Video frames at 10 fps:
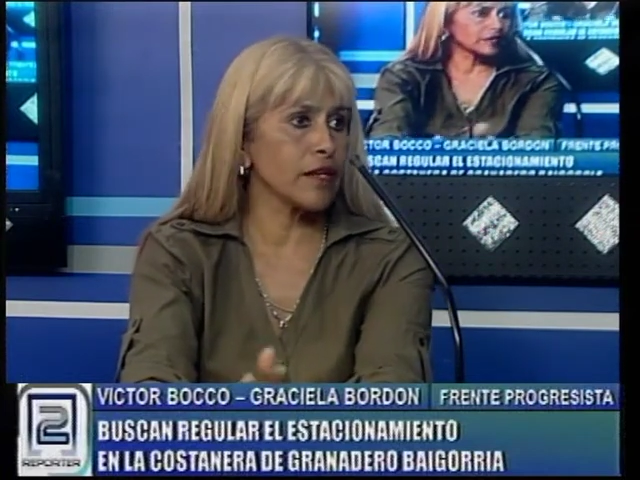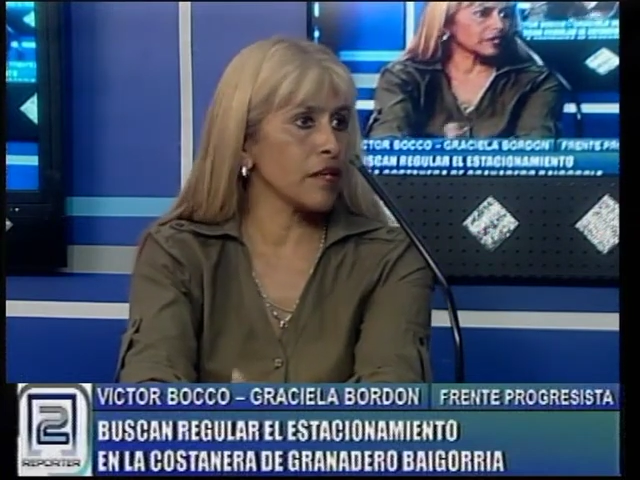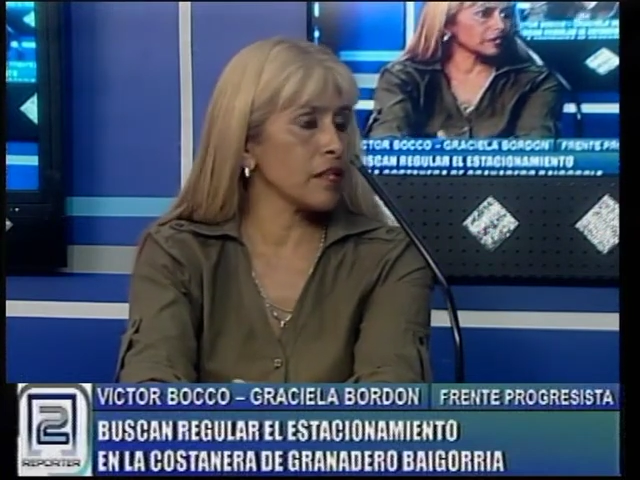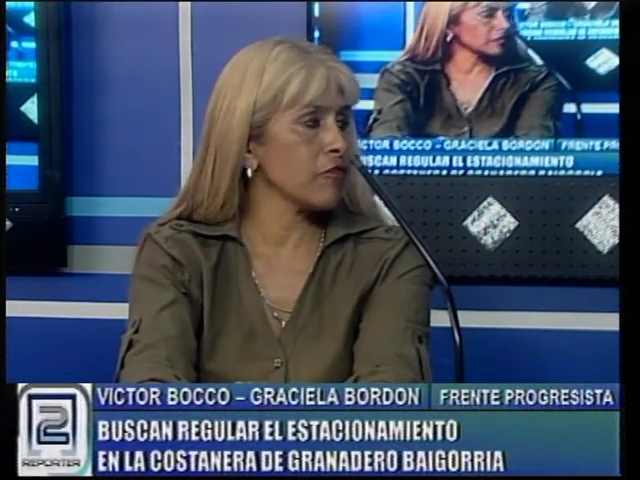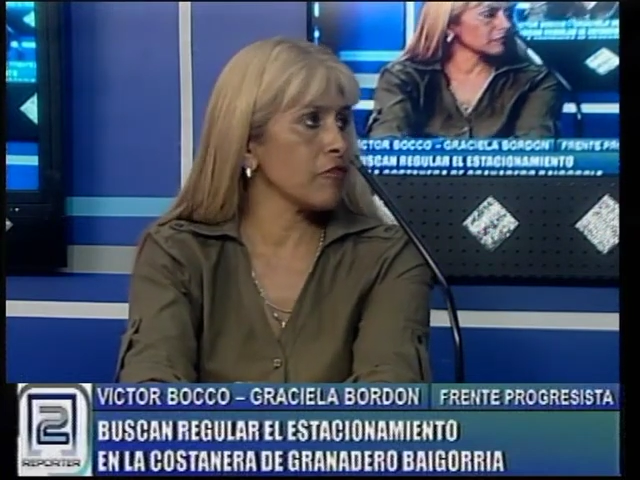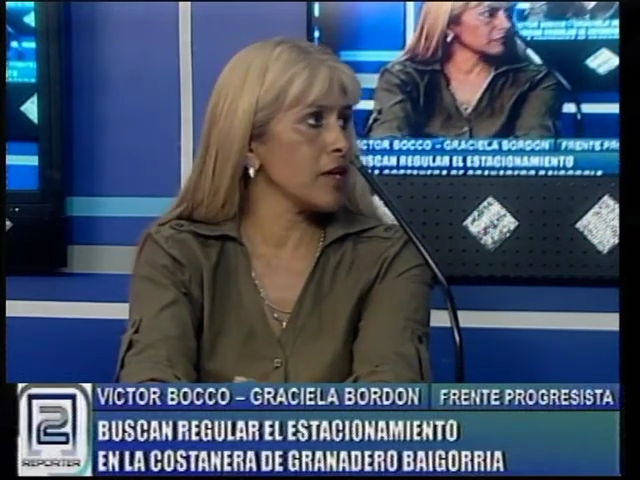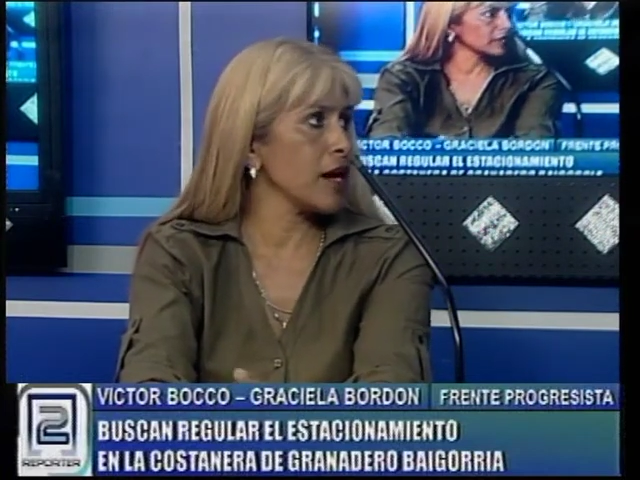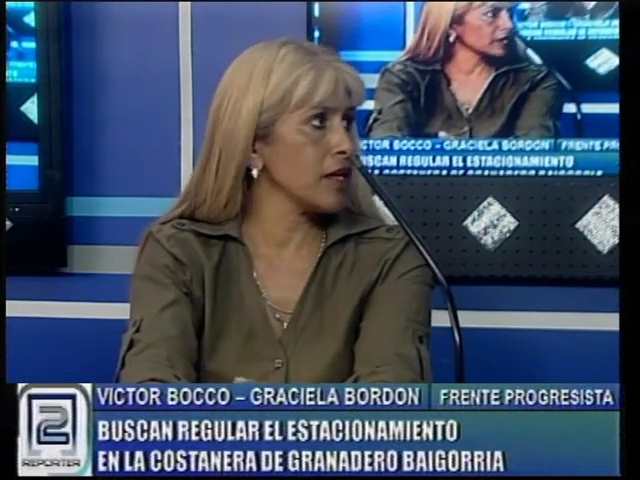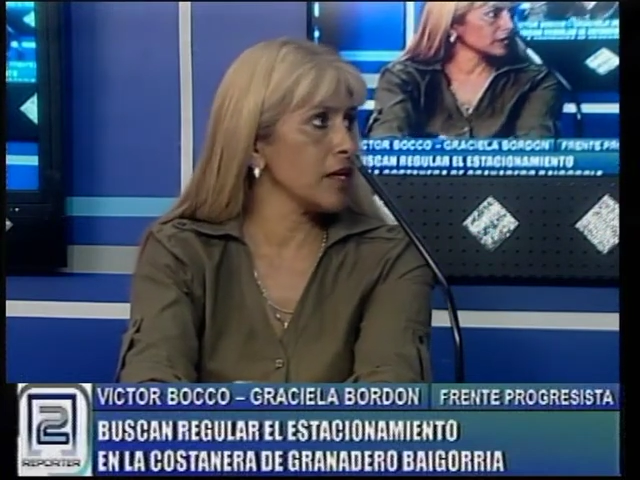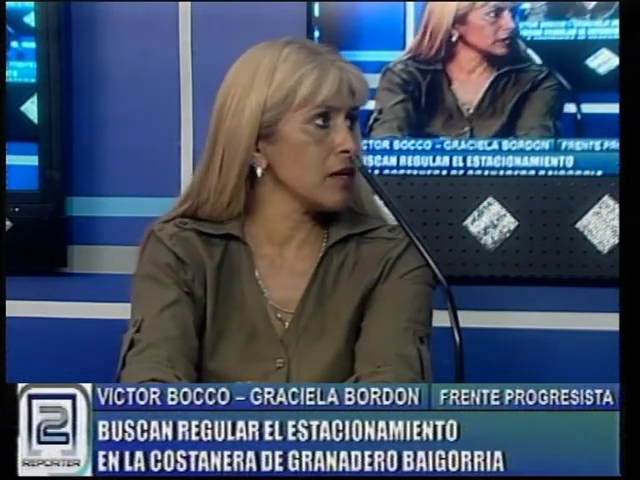tarde fui
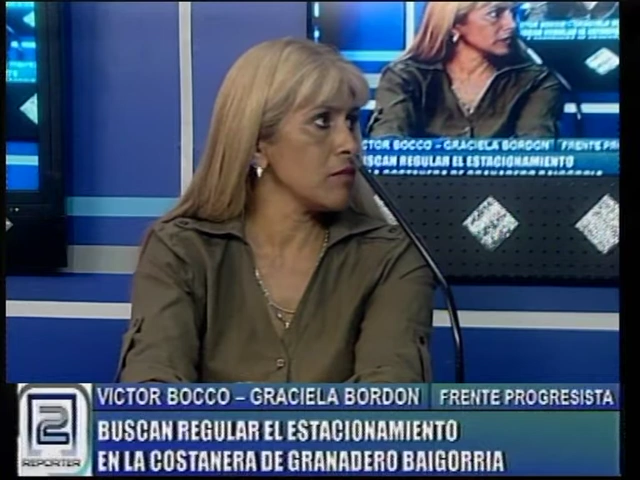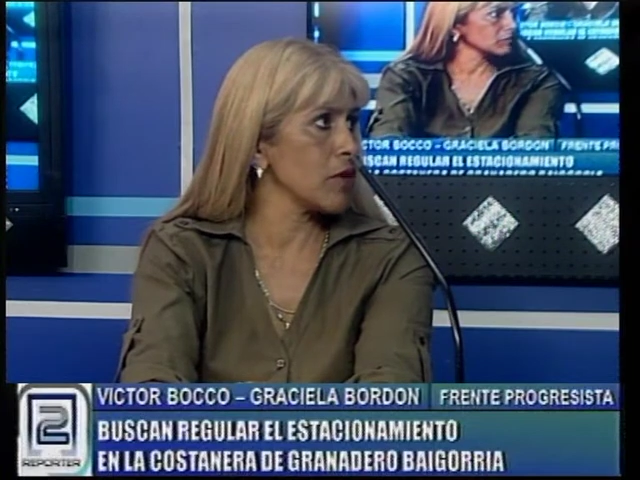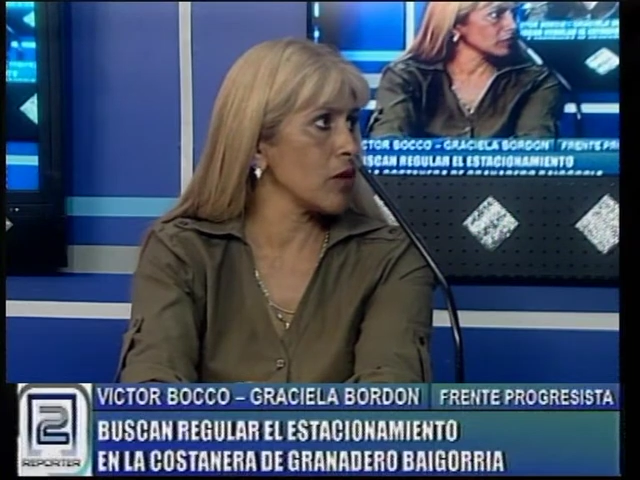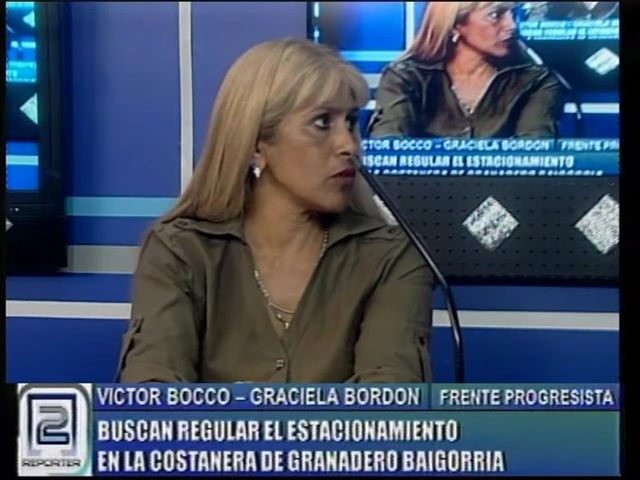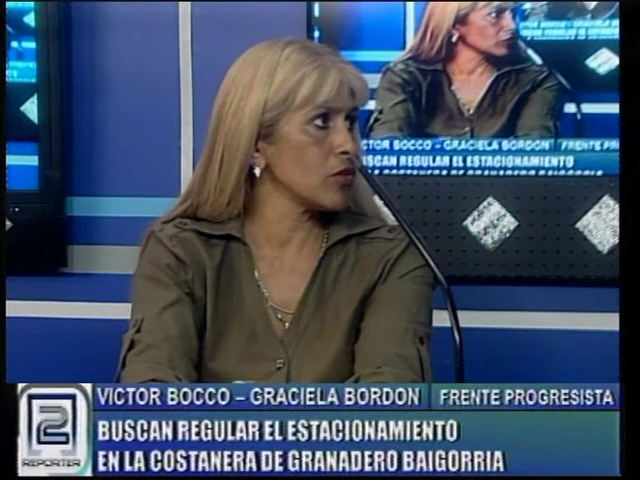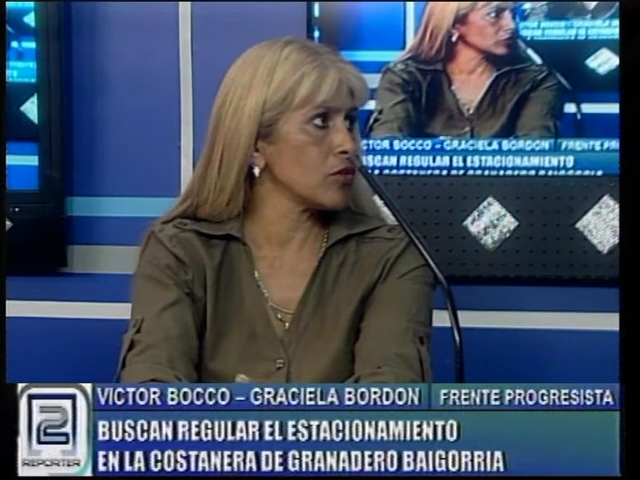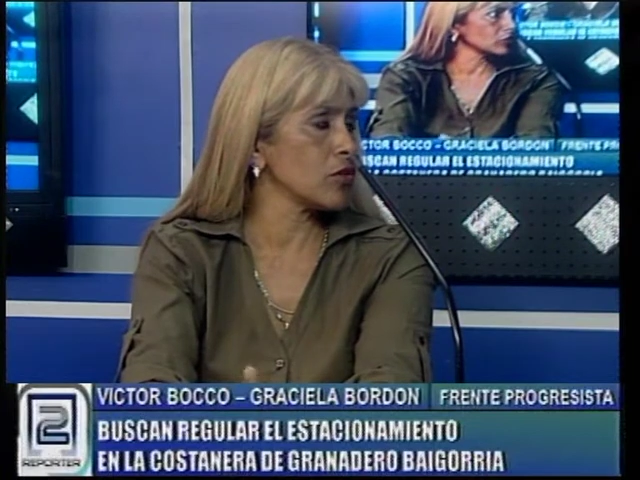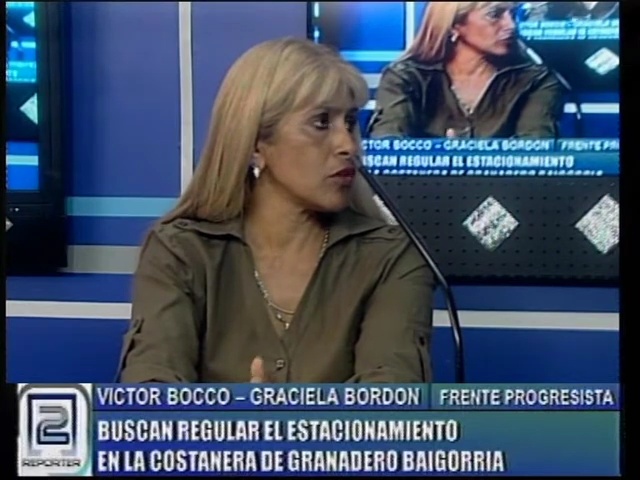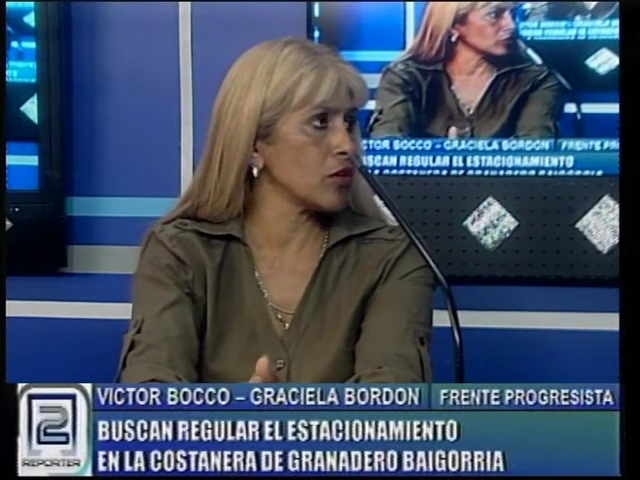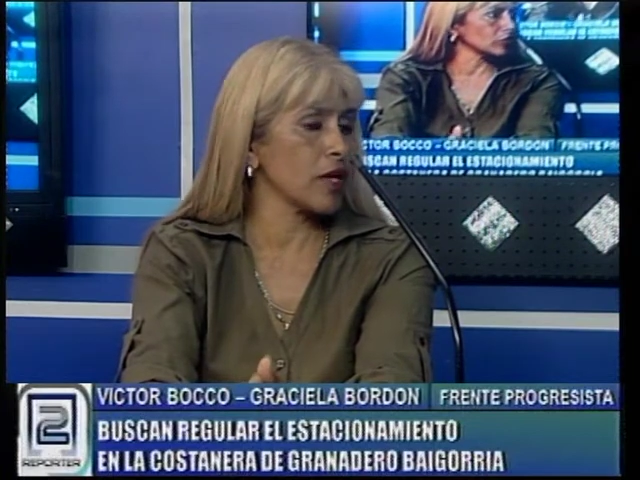ahí y me
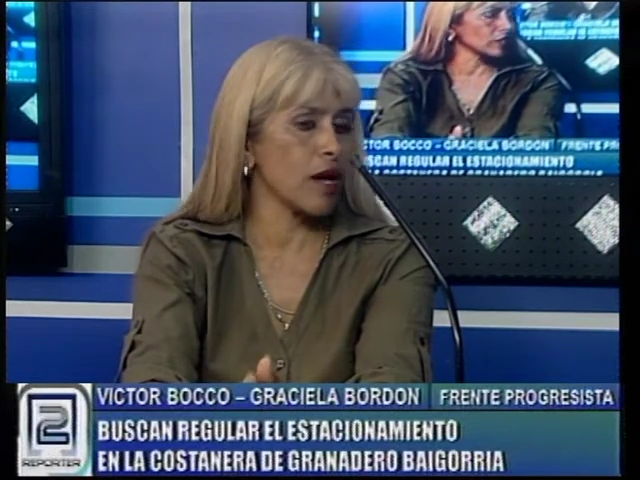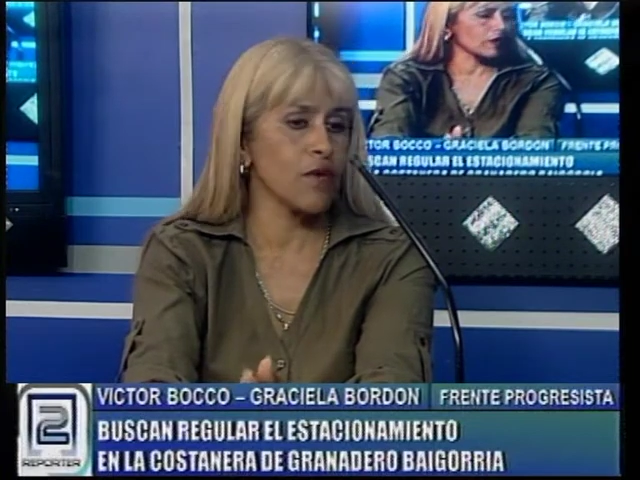encuentro con que